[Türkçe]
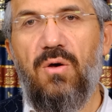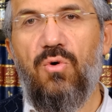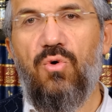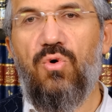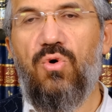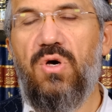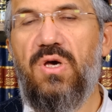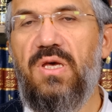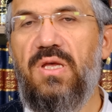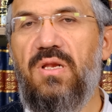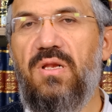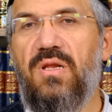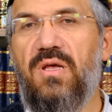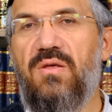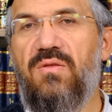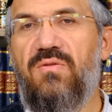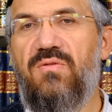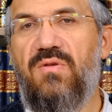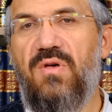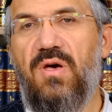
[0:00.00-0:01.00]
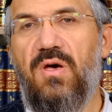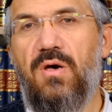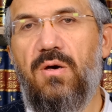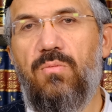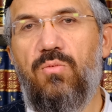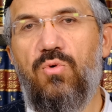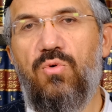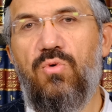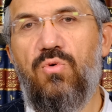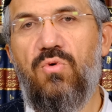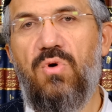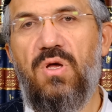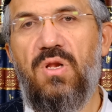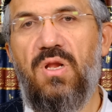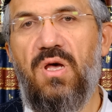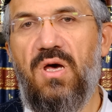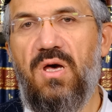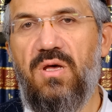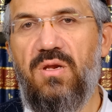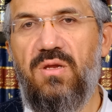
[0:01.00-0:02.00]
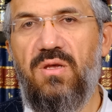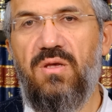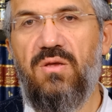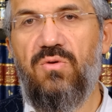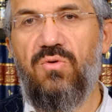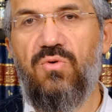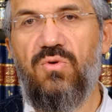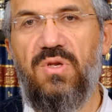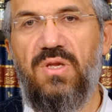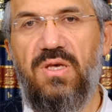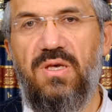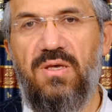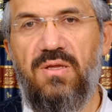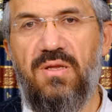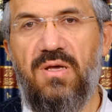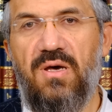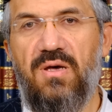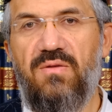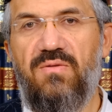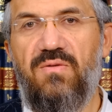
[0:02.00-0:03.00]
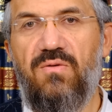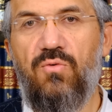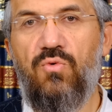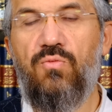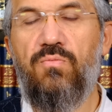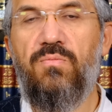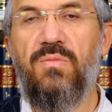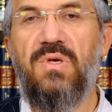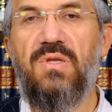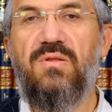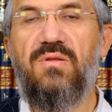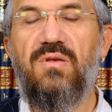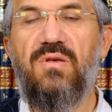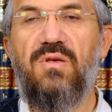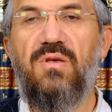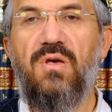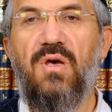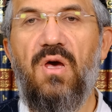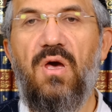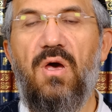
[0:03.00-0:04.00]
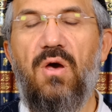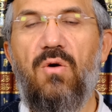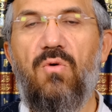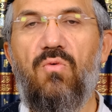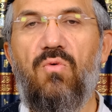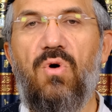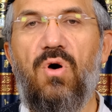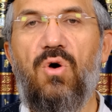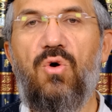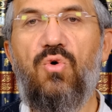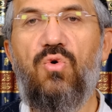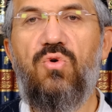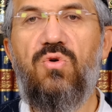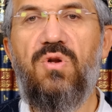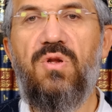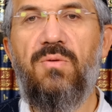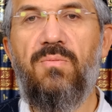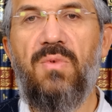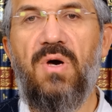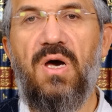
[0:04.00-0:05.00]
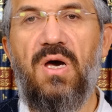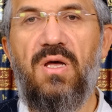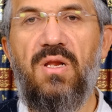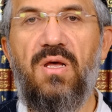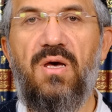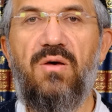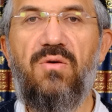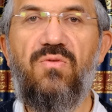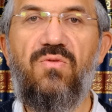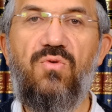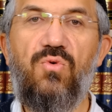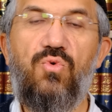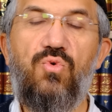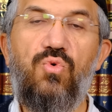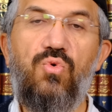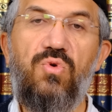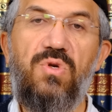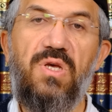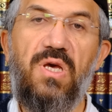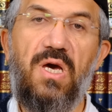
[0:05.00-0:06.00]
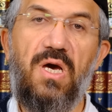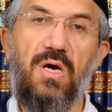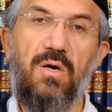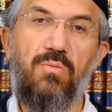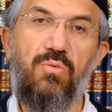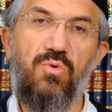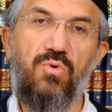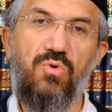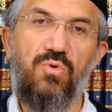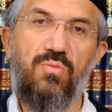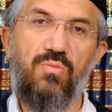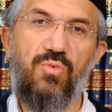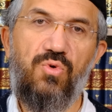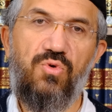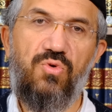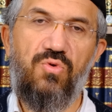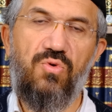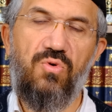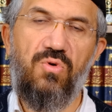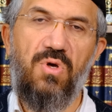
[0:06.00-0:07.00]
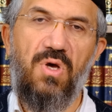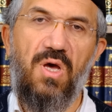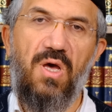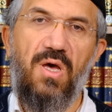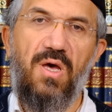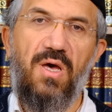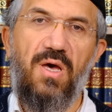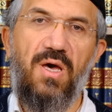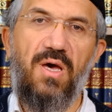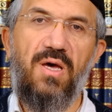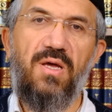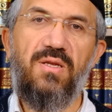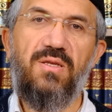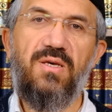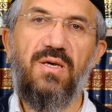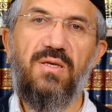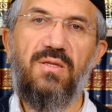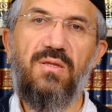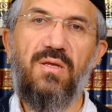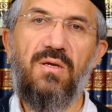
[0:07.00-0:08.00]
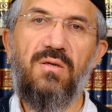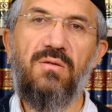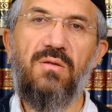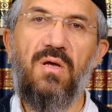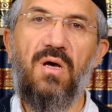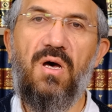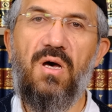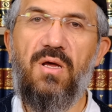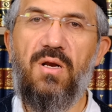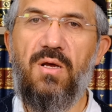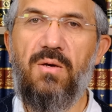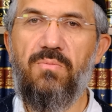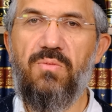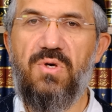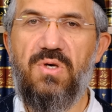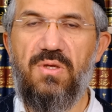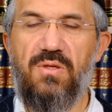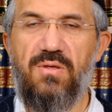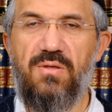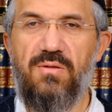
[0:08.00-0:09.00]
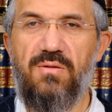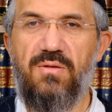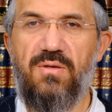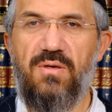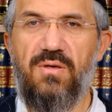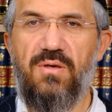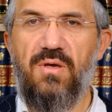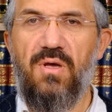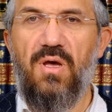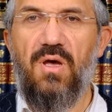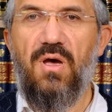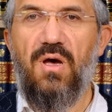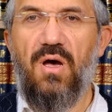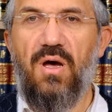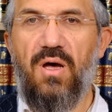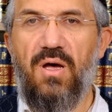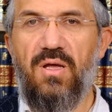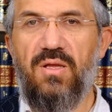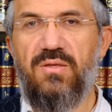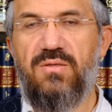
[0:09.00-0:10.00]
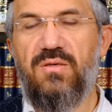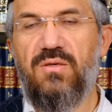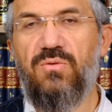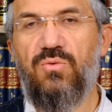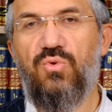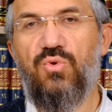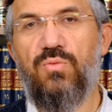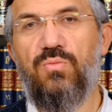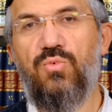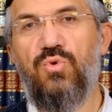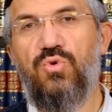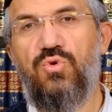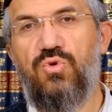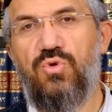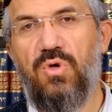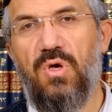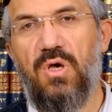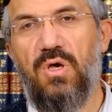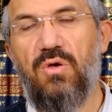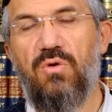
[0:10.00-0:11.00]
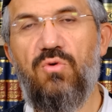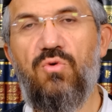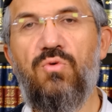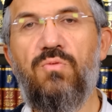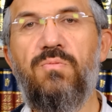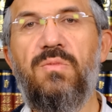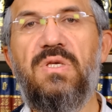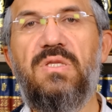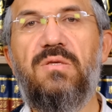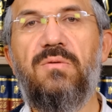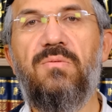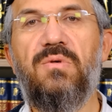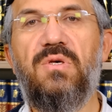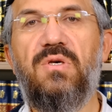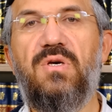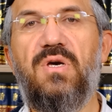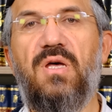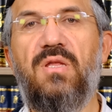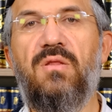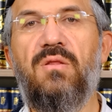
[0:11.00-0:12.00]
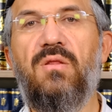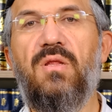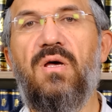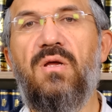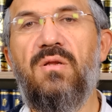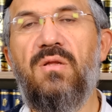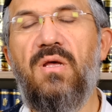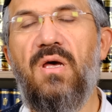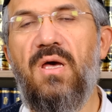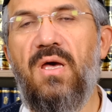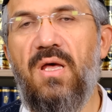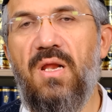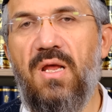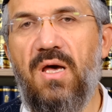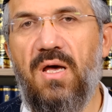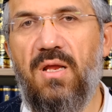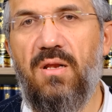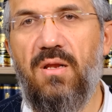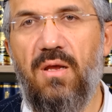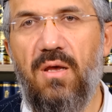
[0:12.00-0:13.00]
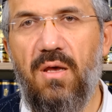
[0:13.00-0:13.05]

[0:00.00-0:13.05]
uhille zehebu vel hariru li inâthi ummeti ve hurrime ala zukuriha buyurmuştu. Erkeklerine haram kılındı. Altın, gümüş ümmetimin kadınlarına helal.